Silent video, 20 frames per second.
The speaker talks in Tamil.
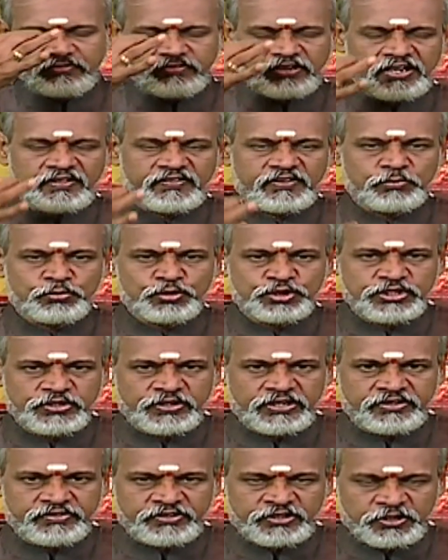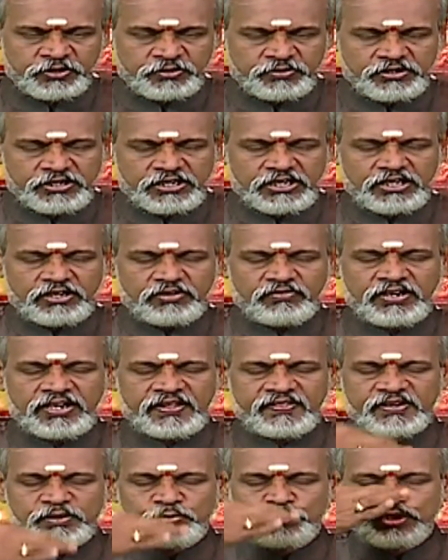வலதில் மூச்சு வெளியிட்டோம்
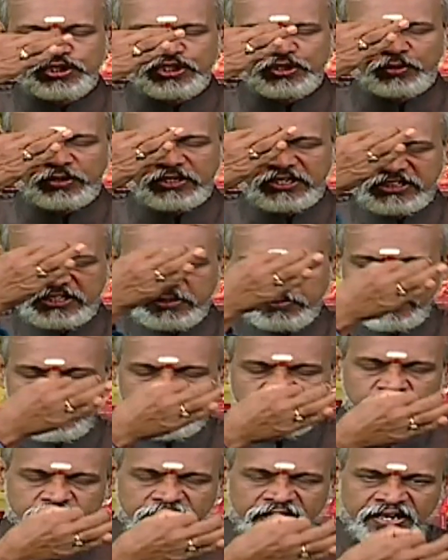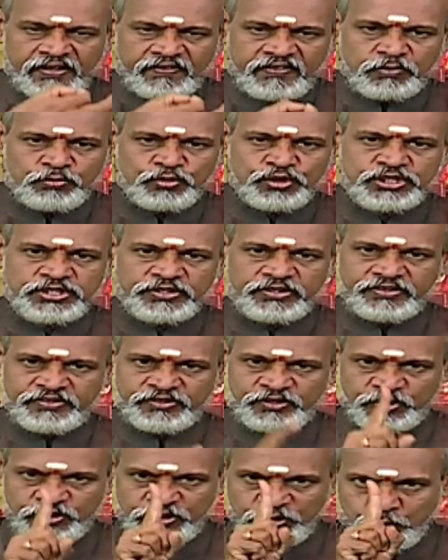வலதில் மூச்சை உள்ளெடுத்து மீண்டும் இடதில் மூச்சு
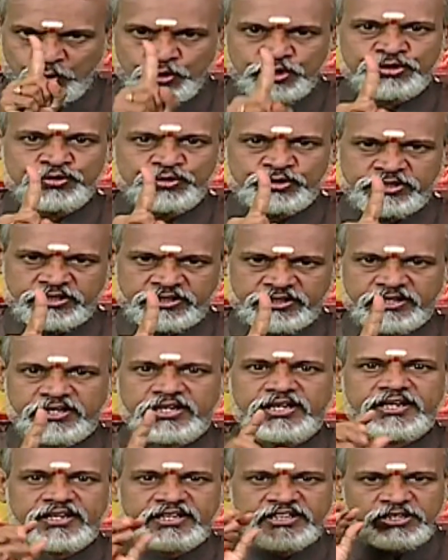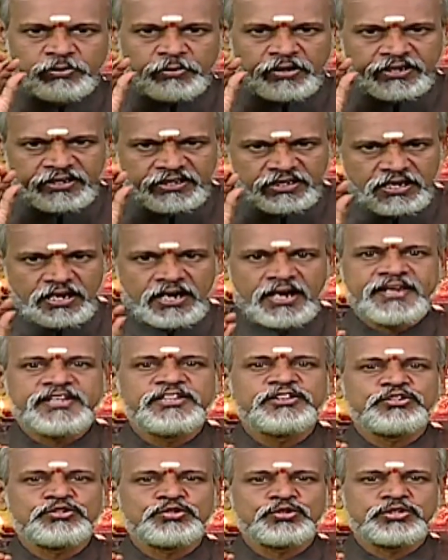வெளியிட்டோம் இது ஒரு சுற்று இந்த மாதிரி
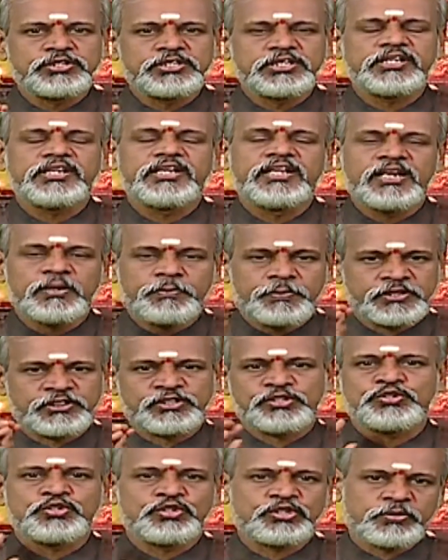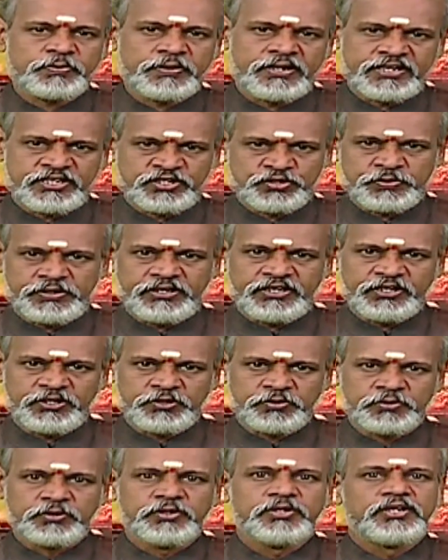ஐந்து சுற்று இல்லை பத்து சுற்று ப்ராக்டிஸ்
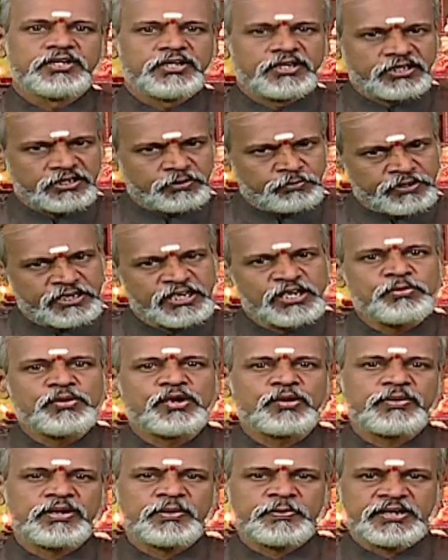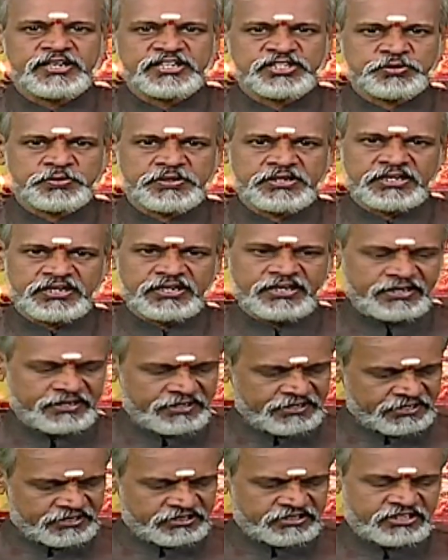பண்ணிக்கணும் மீண்டும் ஒரு முறை ப்ராக்டிஸ் பண்ணுறாங்க
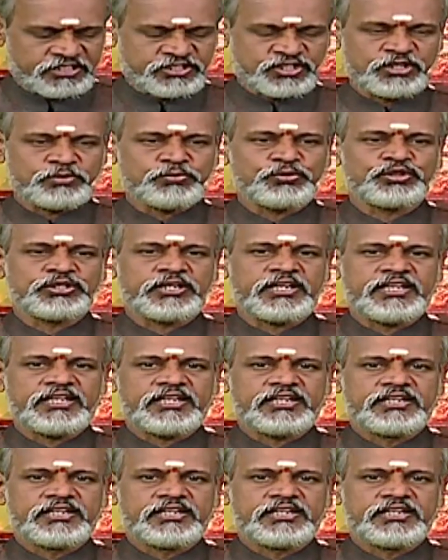இடதுகை சின்முத்திரை